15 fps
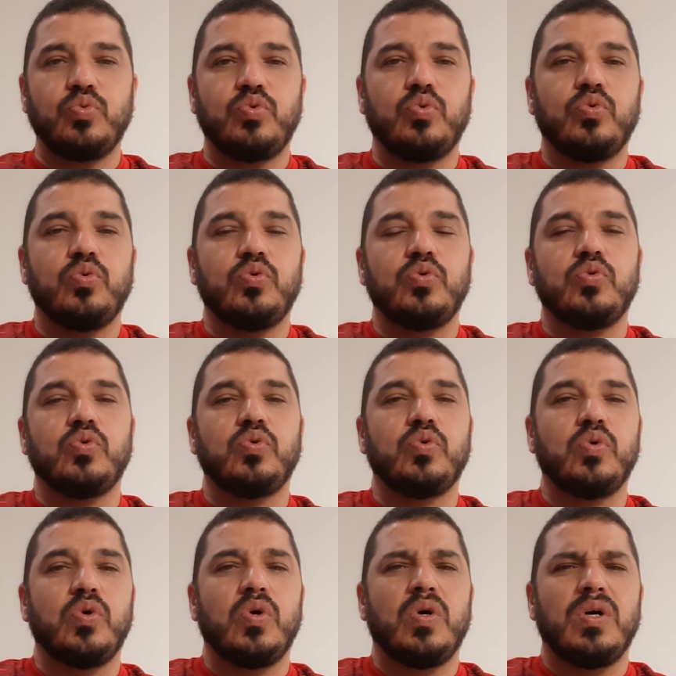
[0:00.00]
do,
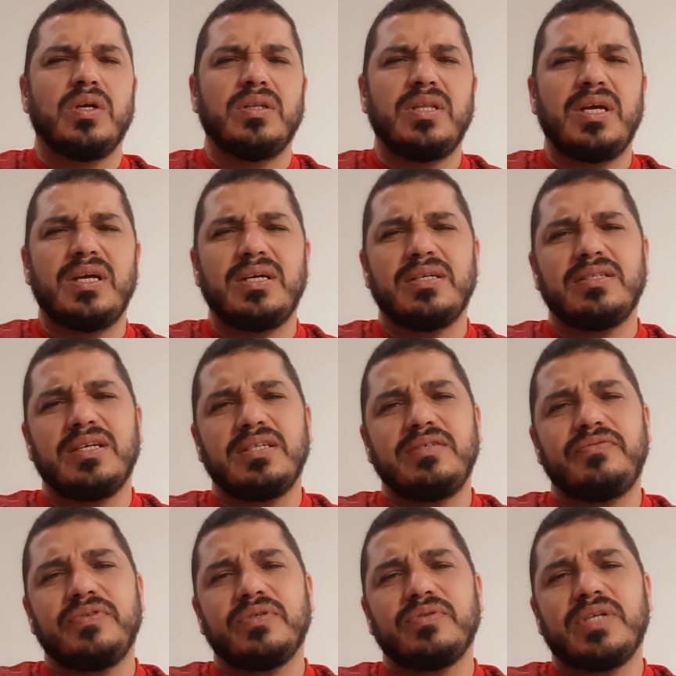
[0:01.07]
da, das
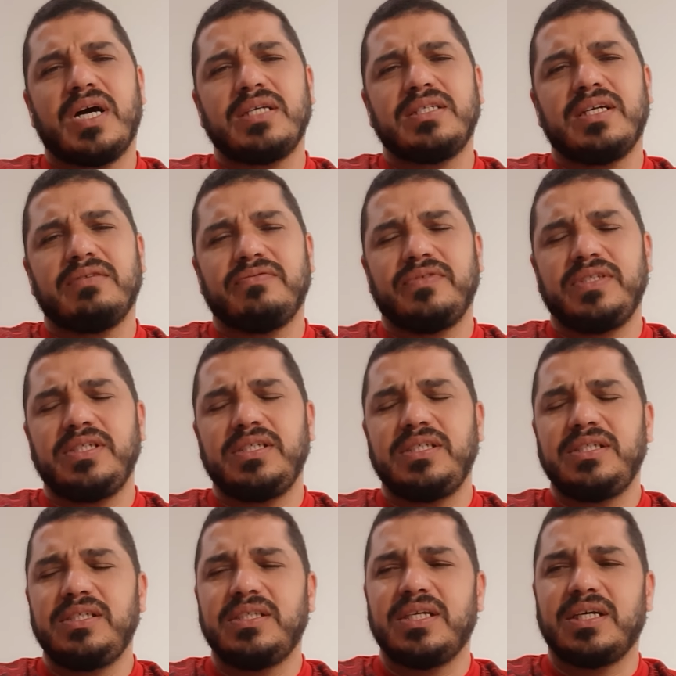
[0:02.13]
dificuldades da
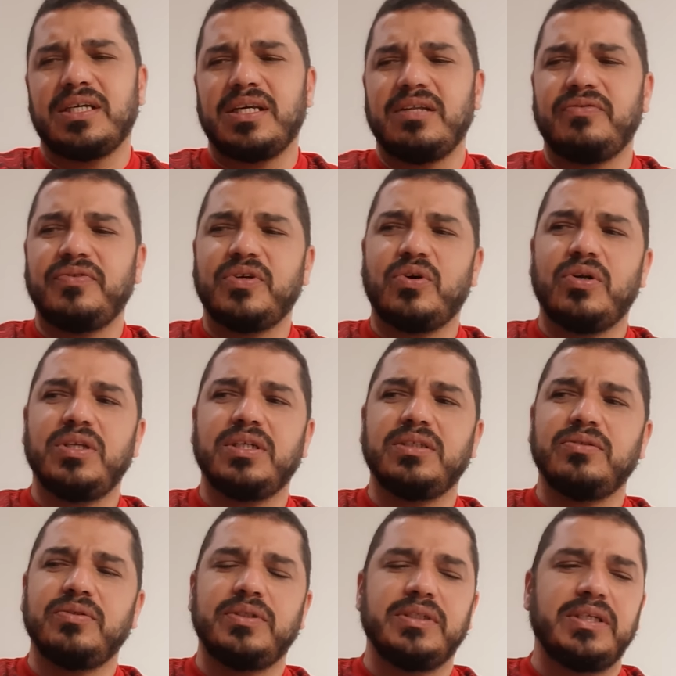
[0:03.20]
vida, que ele fica
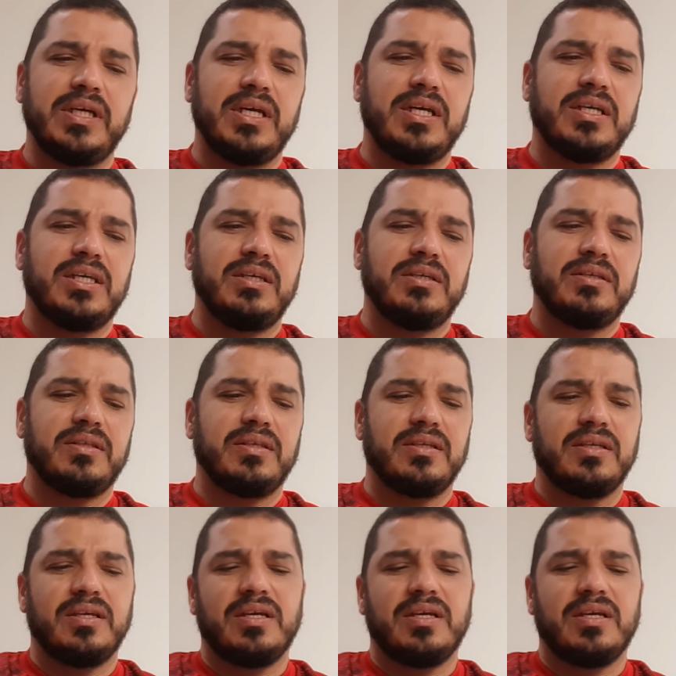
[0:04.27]
olhando que